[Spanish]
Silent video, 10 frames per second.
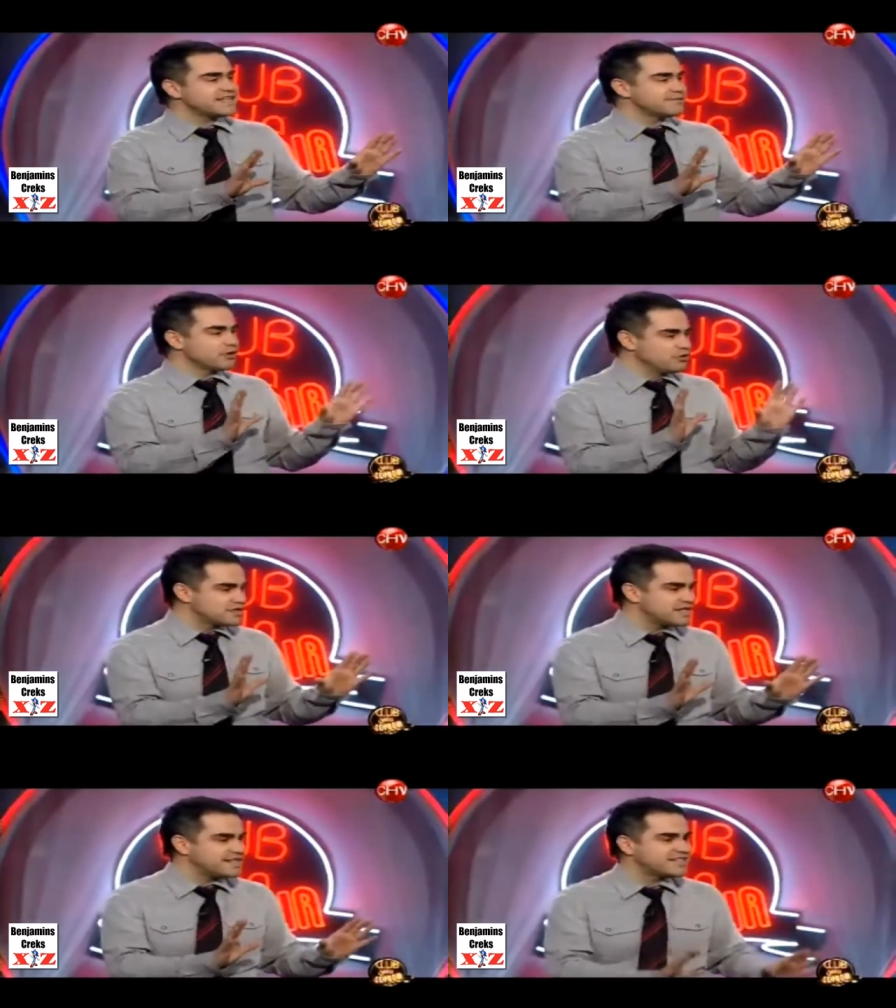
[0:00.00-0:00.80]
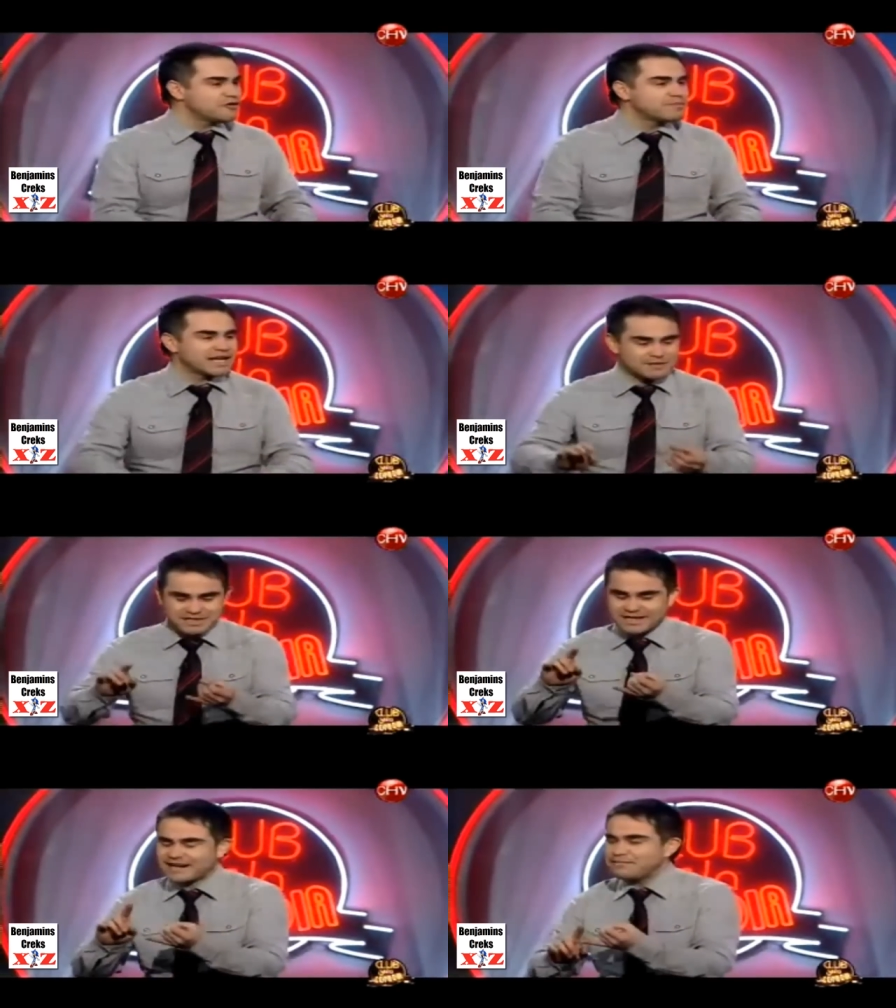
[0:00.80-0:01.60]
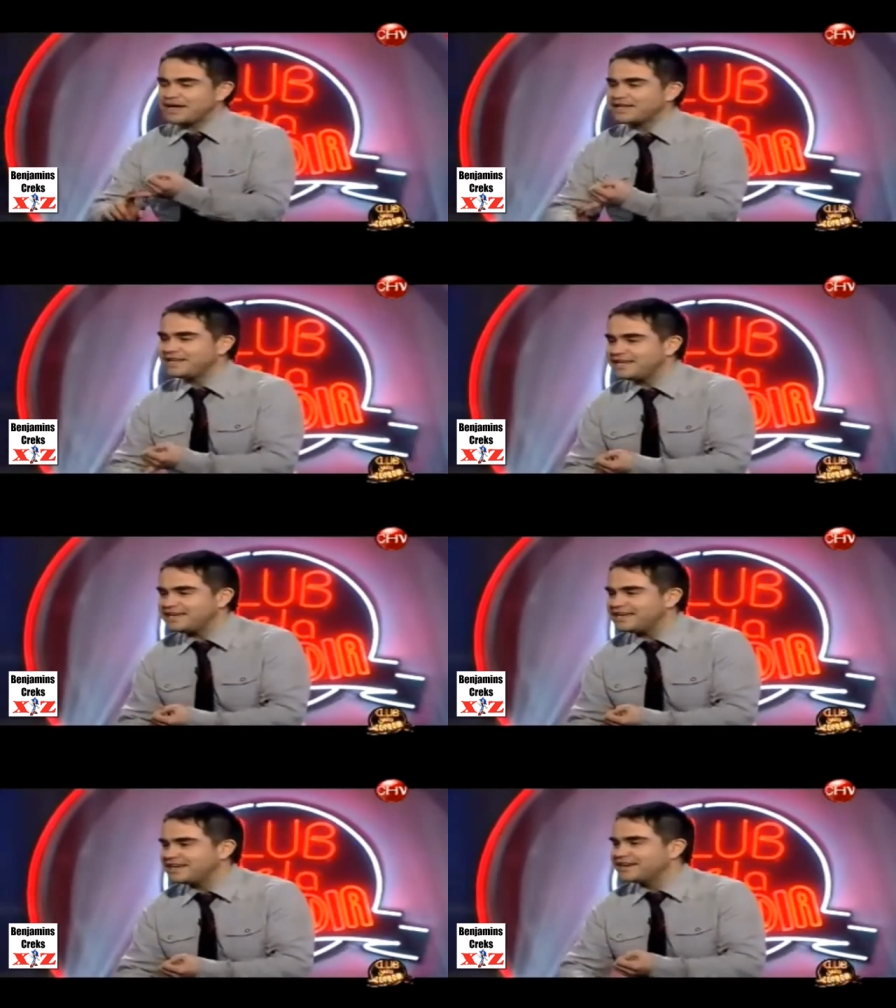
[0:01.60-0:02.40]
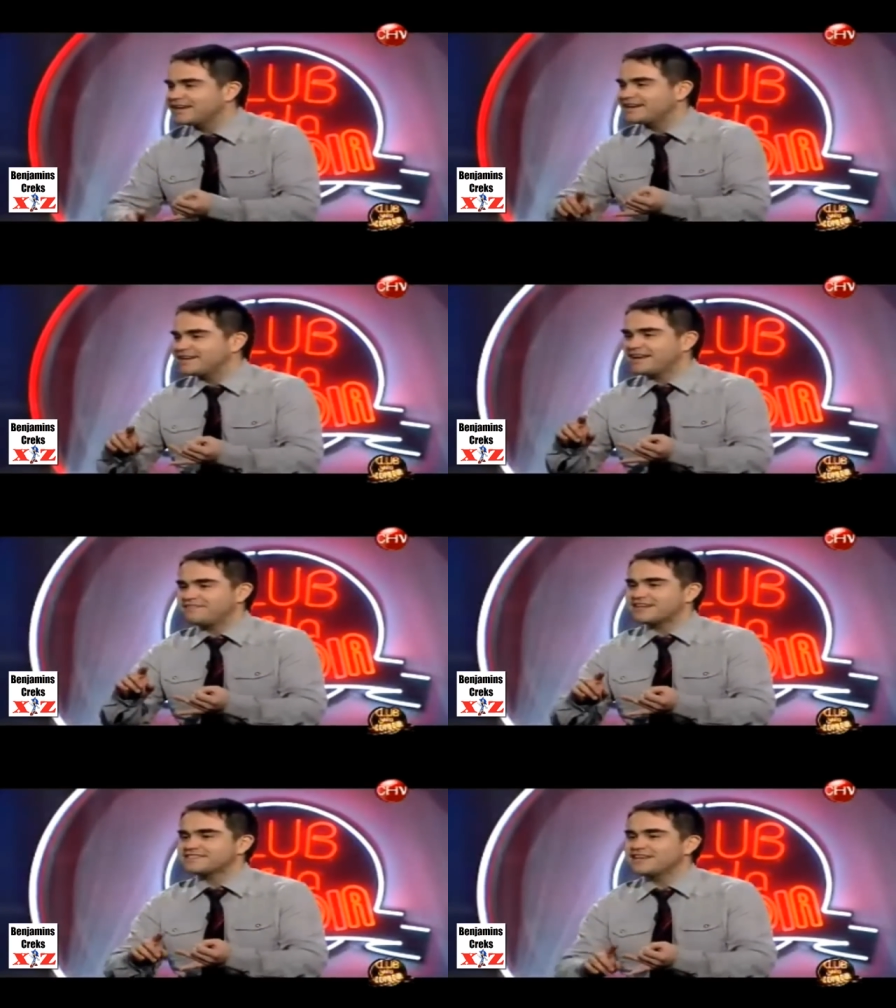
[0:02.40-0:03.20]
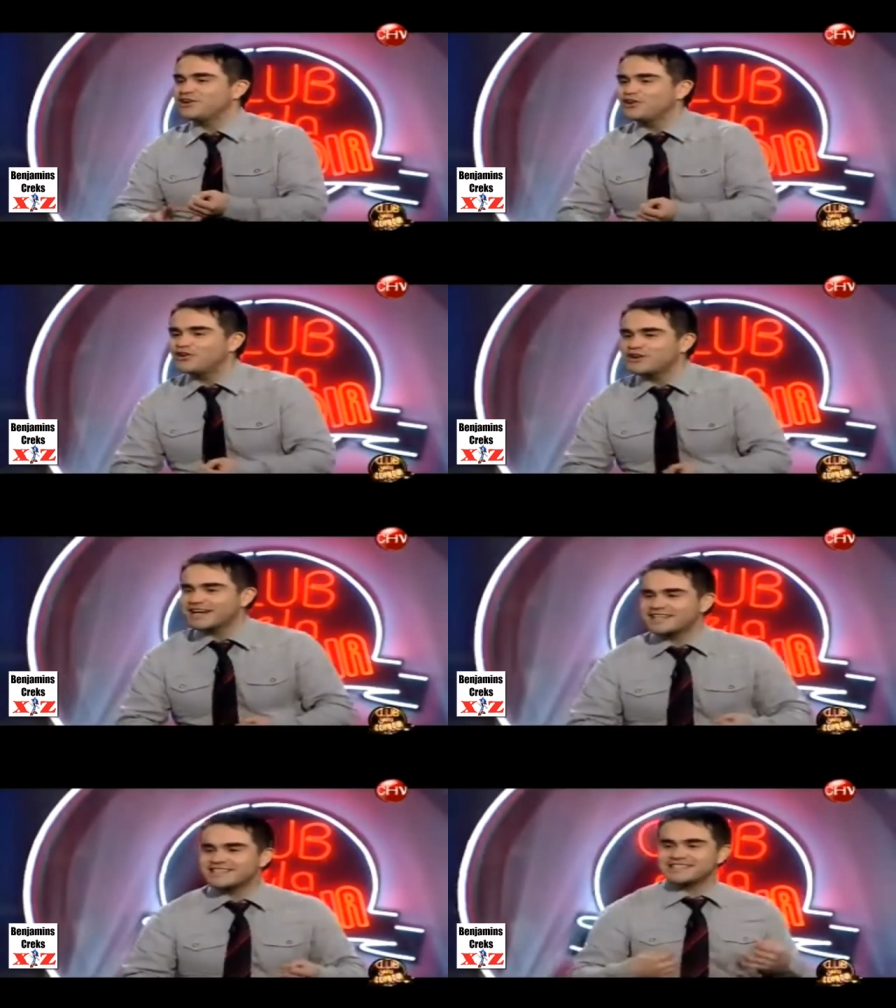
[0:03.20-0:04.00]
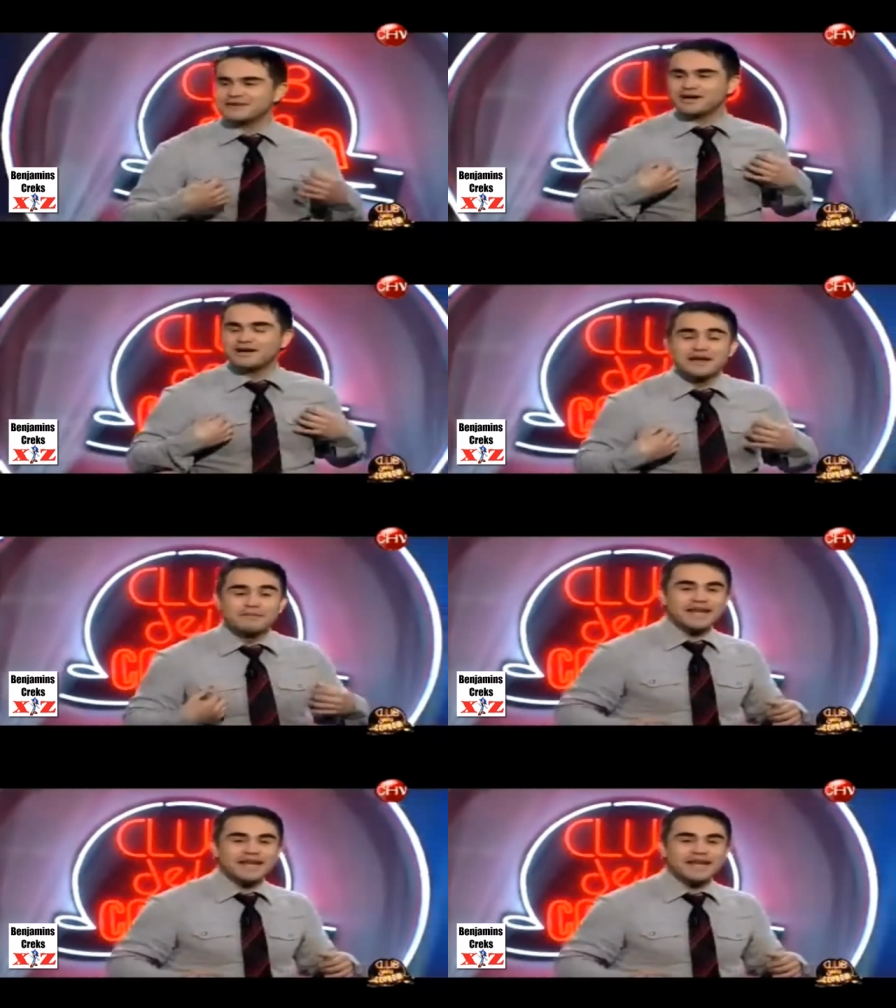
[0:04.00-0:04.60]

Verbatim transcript: Que se producen y se compran la camiseta del Real Madrid, la del Barcelona, ¿cachai? Y se juega.